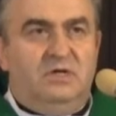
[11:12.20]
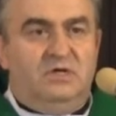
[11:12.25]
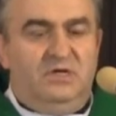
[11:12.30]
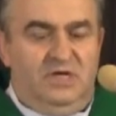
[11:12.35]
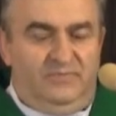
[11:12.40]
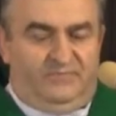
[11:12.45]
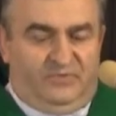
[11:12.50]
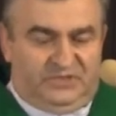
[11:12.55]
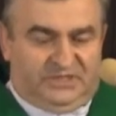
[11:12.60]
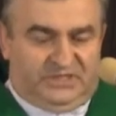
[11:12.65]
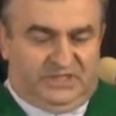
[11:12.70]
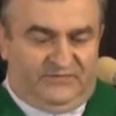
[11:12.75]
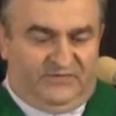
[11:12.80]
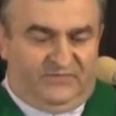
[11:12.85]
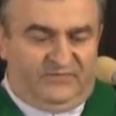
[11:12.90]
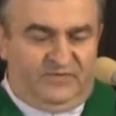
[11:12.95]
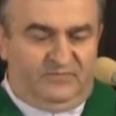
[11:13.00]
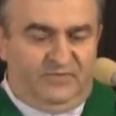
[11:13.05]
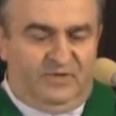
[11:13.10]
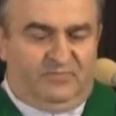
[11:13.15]
i
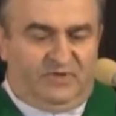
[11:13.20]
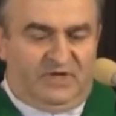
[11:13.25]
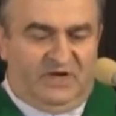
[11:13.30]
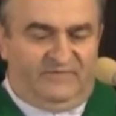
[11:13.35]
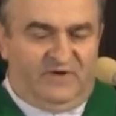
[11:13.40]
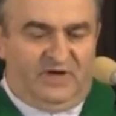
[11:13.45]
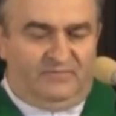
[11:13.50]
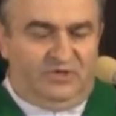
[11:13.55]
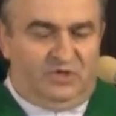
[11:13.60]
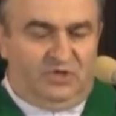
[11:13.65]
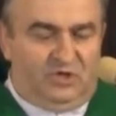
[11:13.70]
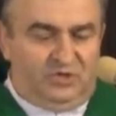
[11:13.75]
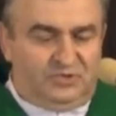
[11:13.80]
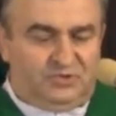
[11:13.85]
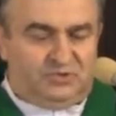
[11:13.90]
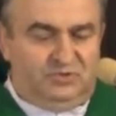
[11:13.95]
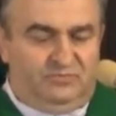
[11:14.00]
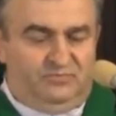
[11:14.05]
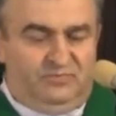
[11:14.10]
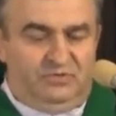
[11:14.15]
podstawowymi prawami
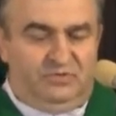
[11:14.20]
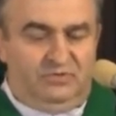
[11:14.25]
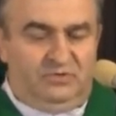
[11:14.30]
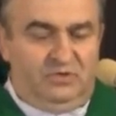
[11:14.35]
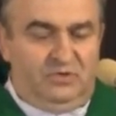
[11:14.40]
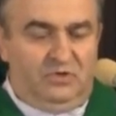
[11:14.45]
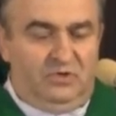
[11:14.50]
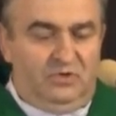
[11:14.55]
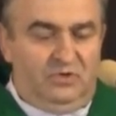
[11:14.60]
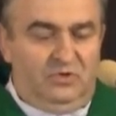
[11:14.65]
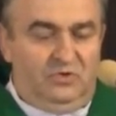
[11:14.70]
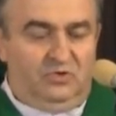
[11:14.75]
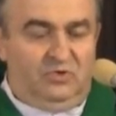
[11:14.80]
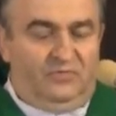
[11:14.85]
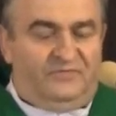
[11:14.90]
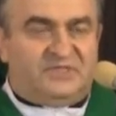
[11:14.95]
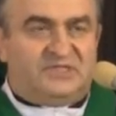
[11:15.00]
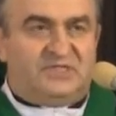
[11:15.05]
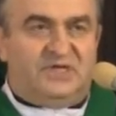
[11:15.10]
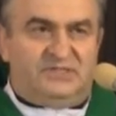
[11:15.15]
osób
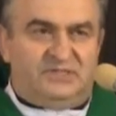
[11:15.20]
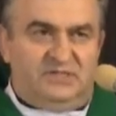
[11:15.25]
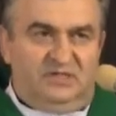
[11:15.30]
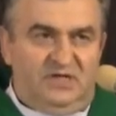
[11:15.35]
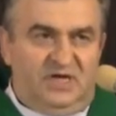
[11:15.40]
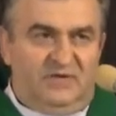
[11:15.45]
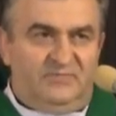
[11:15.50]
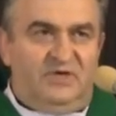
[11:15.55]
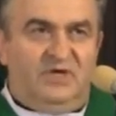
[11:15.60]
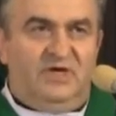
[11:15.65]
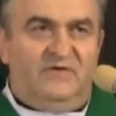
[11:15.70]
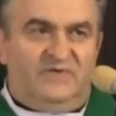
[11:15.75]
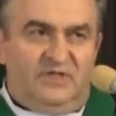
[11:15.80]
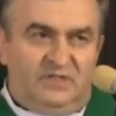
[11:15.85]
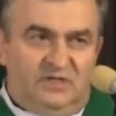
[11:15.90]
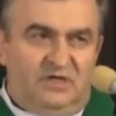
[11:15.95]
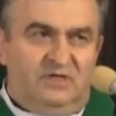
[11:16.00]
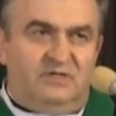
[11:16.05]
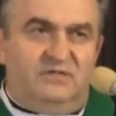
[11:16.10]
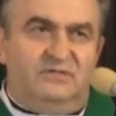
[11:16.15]
lub skazaniami
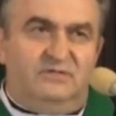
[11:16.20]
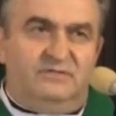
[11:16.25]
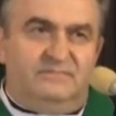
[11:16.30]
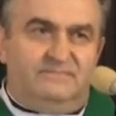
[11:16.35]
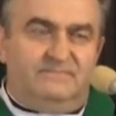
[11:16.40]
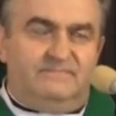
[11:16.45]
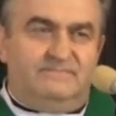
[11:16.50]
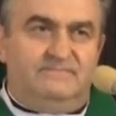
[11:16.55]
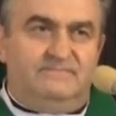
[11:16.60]
Ewangelii.